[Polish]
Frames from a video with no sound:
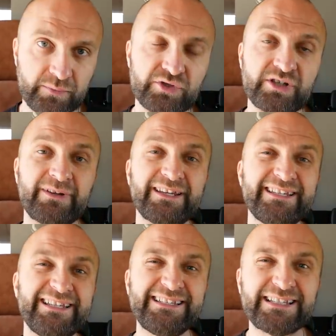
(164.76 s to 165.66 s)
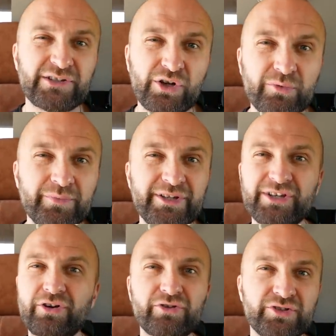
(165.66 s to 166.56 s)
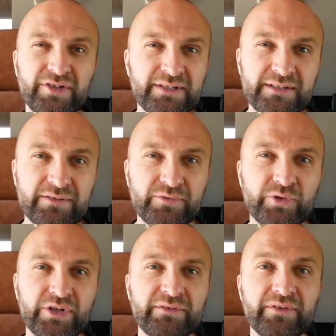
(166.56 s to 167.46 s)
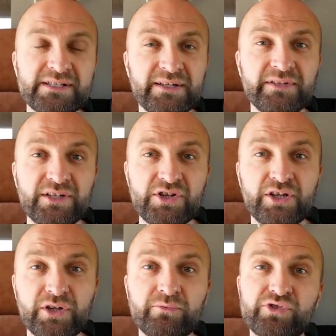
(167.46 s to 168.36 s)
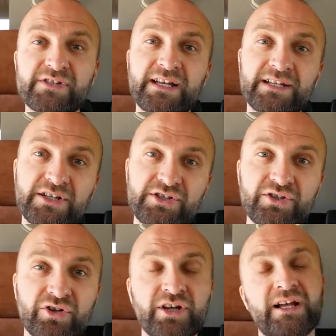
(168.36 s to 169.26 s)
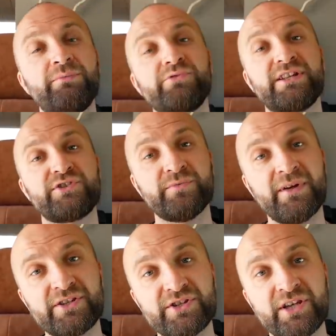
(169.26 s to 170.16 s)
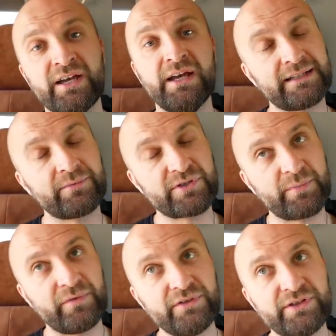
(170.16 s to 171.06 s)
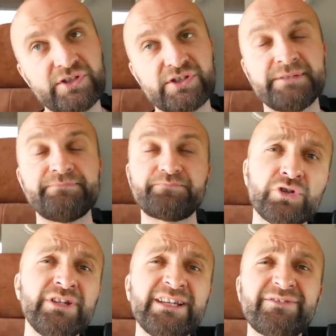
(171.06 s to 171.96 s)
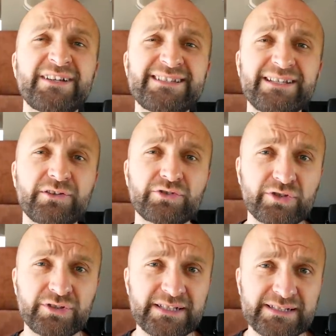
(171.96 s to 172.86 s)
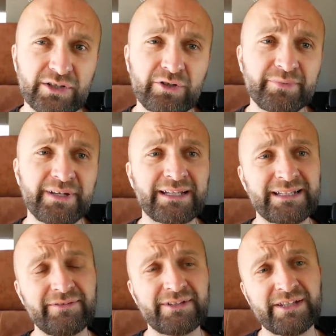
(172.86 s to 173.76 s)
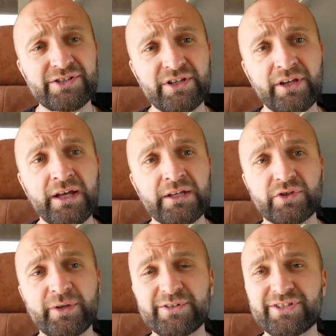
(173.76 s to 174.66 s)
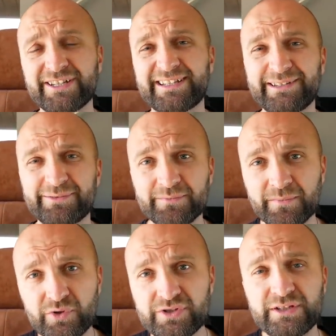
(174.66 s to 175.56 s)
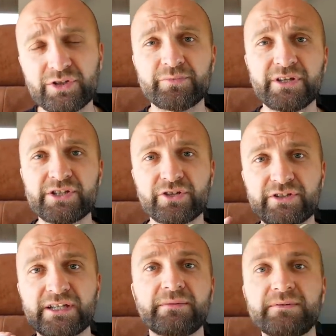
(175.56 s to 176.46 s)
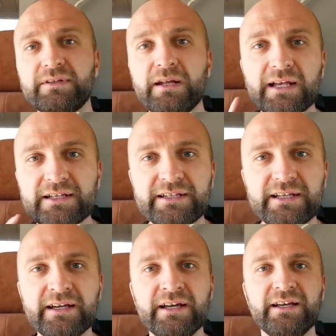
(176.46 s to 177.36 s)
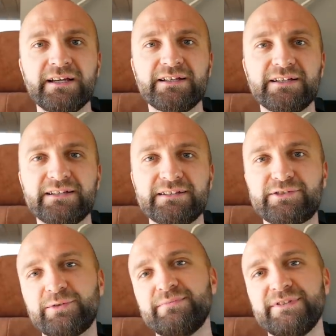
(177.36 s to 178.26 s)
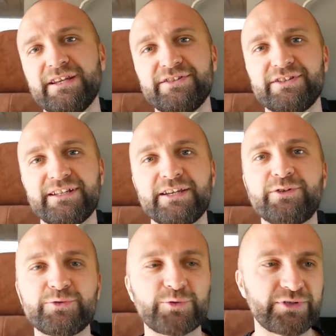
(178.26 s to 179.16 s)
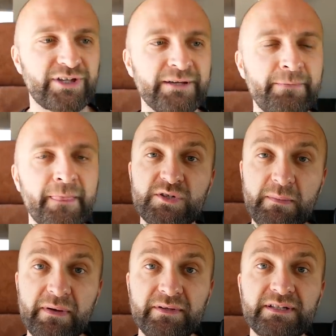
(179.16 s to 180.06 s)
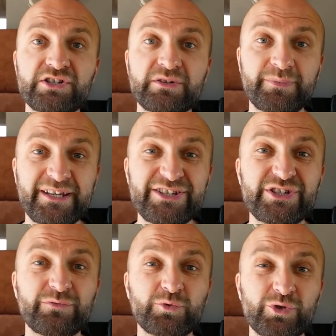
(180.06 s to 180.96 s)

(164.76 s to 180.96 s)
swoje potrzeby i nikt nie trąbi, nikogo to nie denerwuje, więc nawet jeżeli komuś zajedziecie drogę albo zatrzymacie się nie tam, gdzie powinniście, to nikt was nie, to nie strąbi, a nawet jeśli to nie będzie taki mm, mocne trąbnięcie, tylko takie lekkie e, trąbnięcie, takie króciutkie. Trzeba pamiętać, że piesi w